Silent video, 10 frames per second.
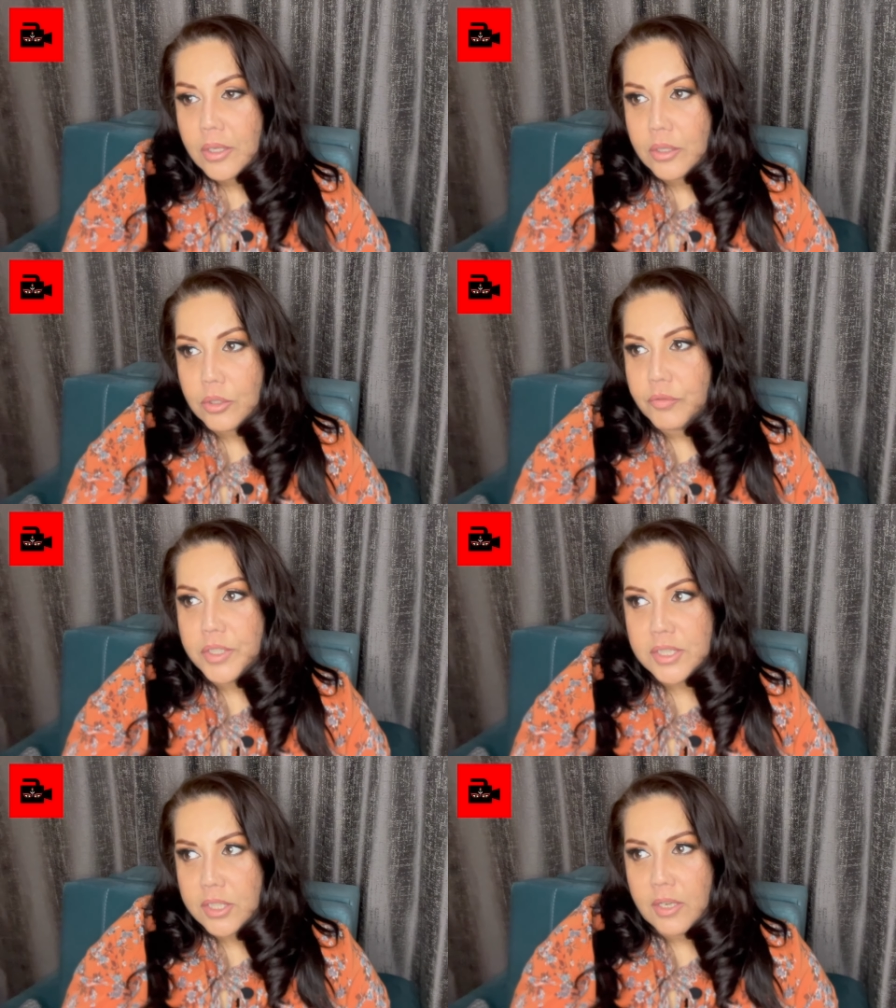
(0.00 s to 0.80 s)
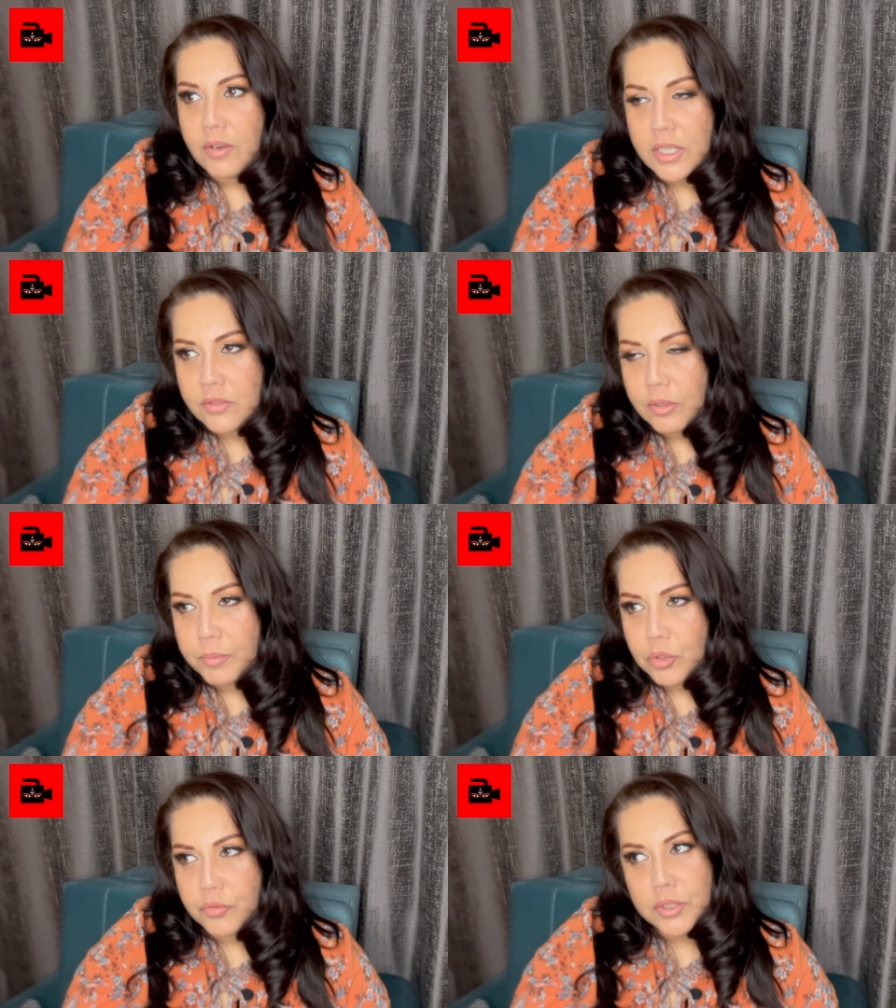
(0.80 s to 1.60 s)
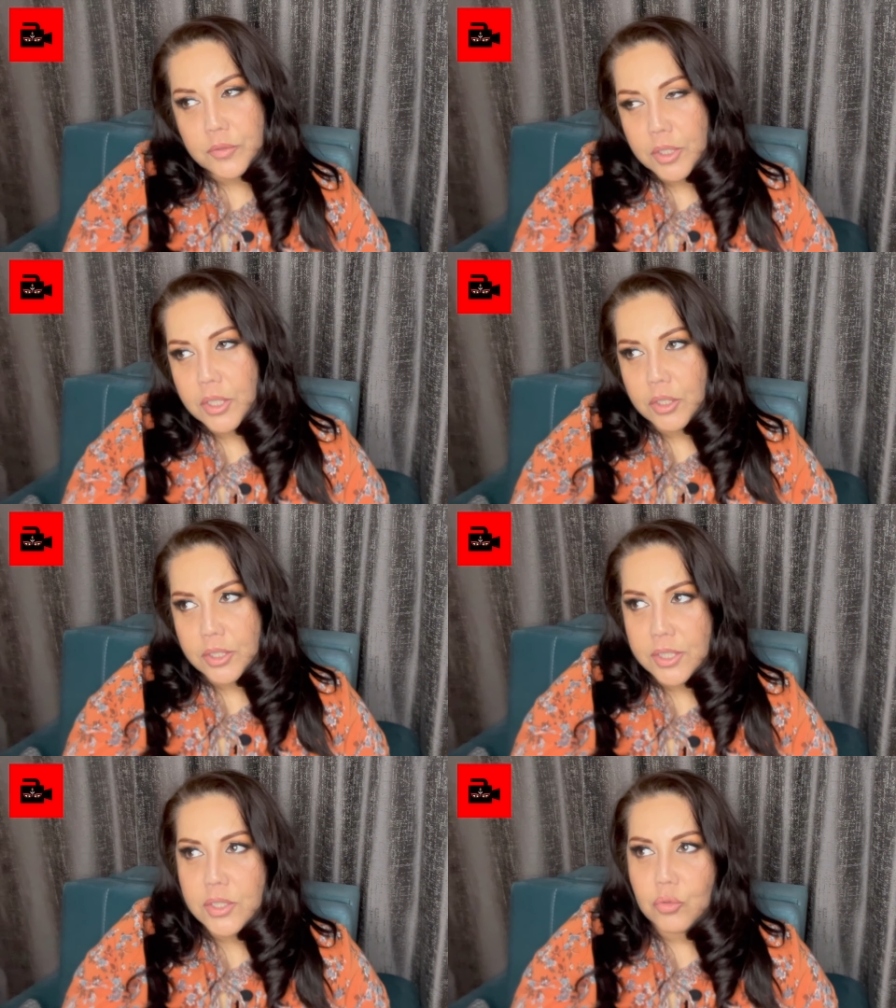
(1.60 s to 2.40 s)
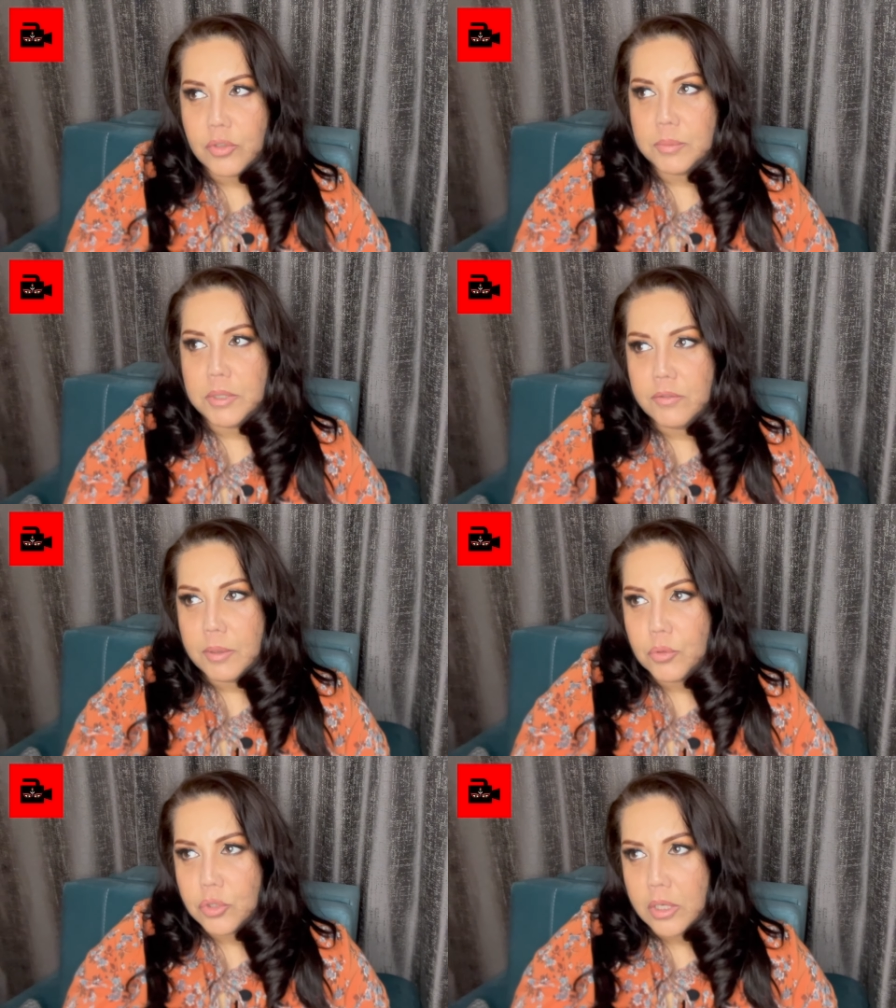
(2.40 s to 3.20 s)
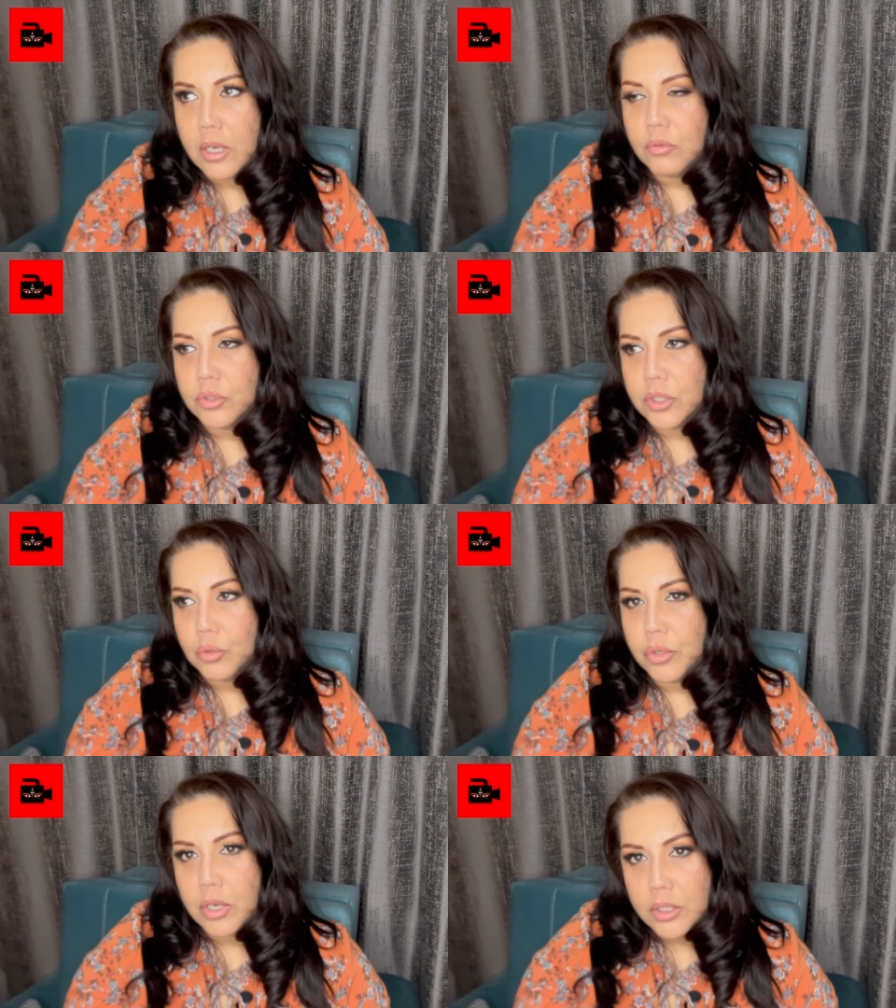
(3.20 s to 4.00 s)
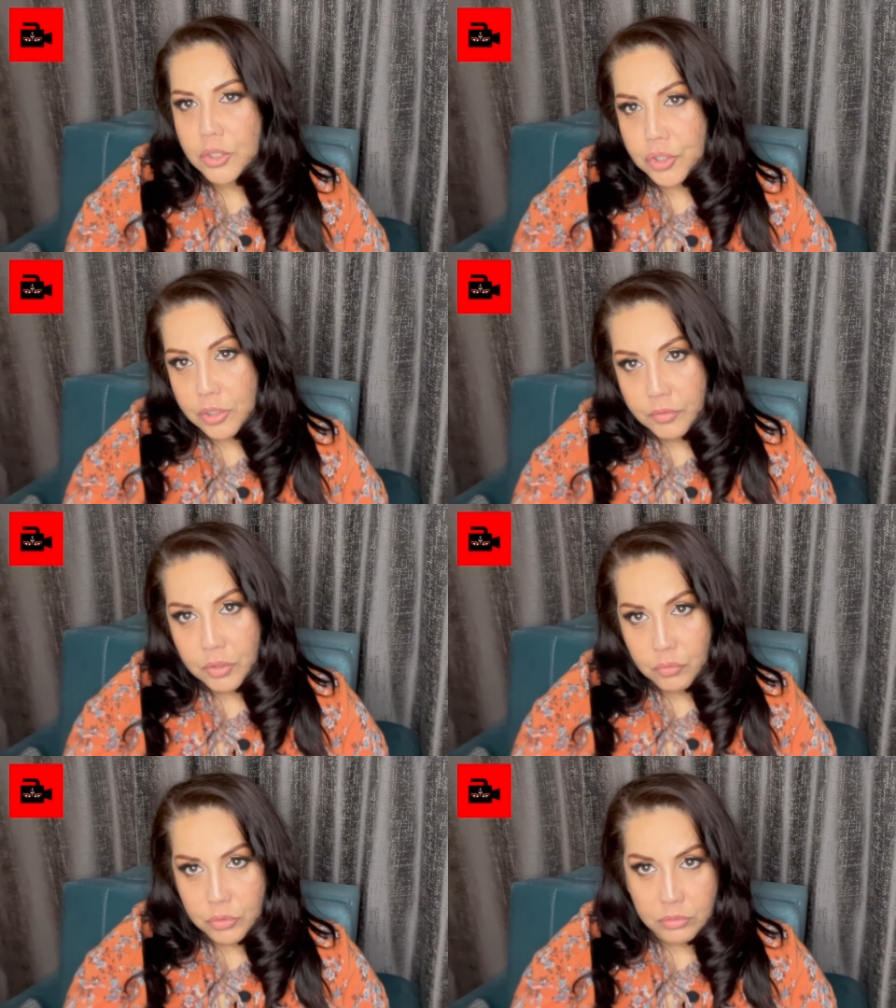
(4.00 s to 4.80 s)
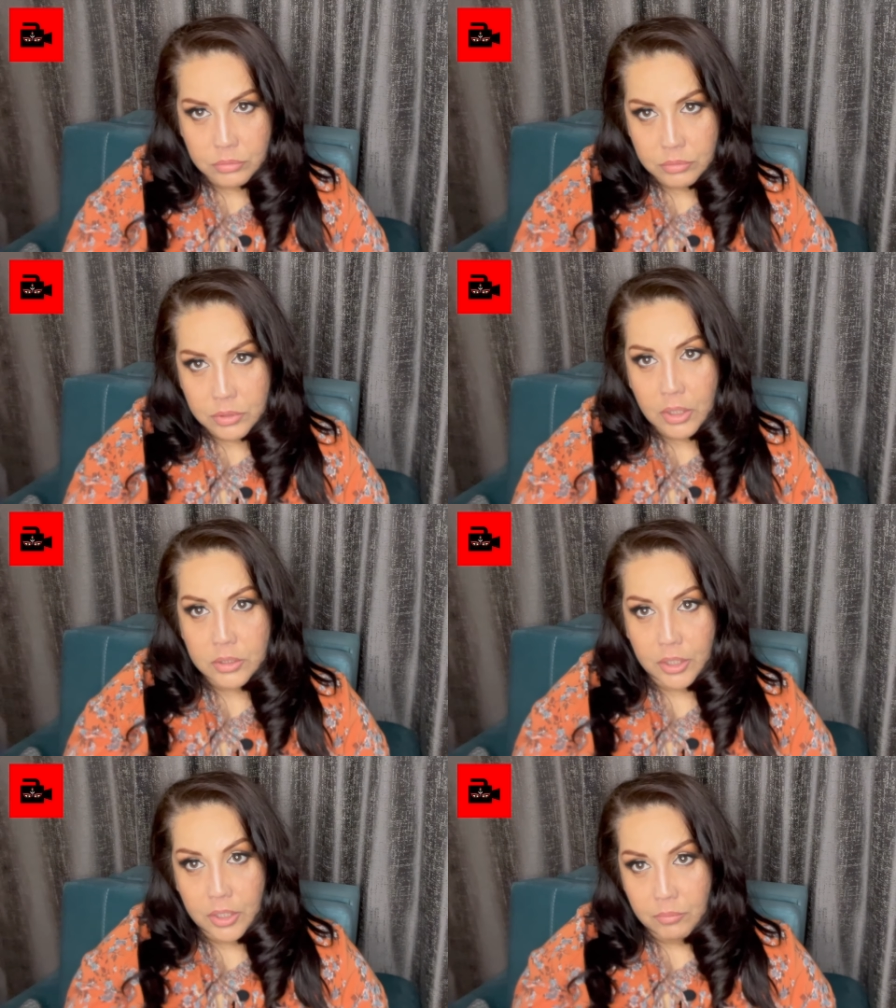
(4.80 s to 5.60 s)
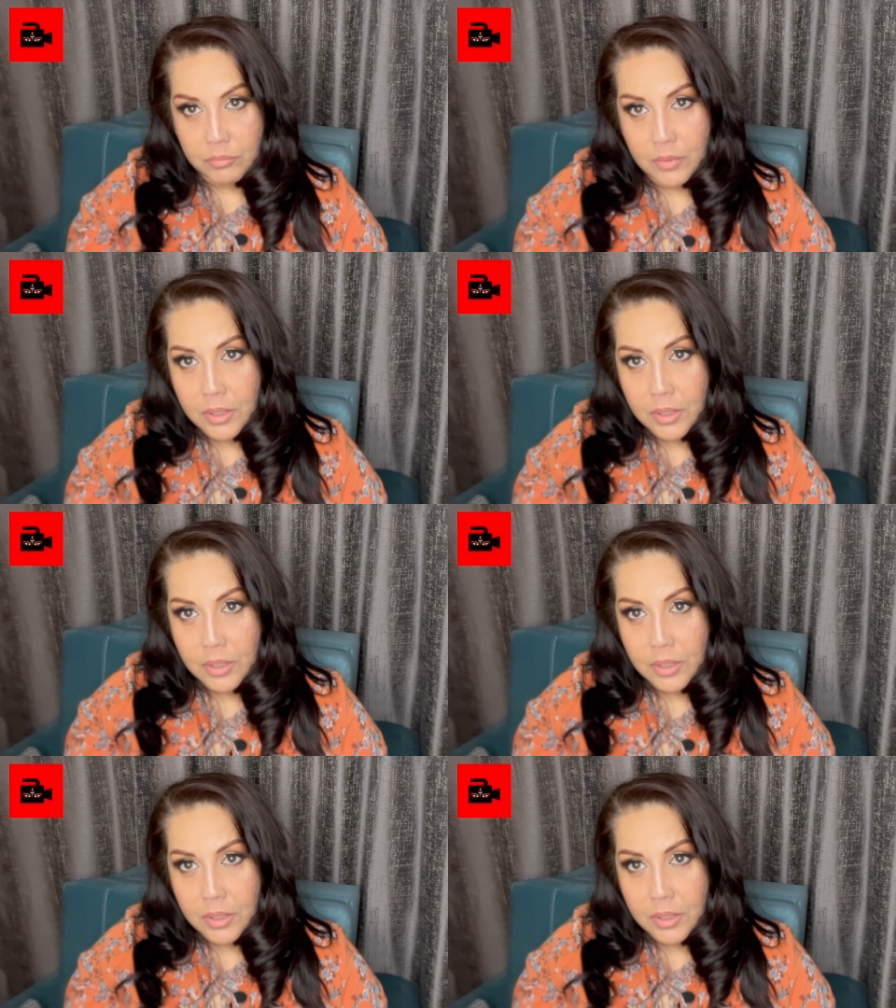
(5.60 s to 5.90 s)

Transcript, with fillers: Э, вы не задавались вопрос, вы, и, естественно, у вас были вопросы, а как вот с такой карты человек вот стал таким,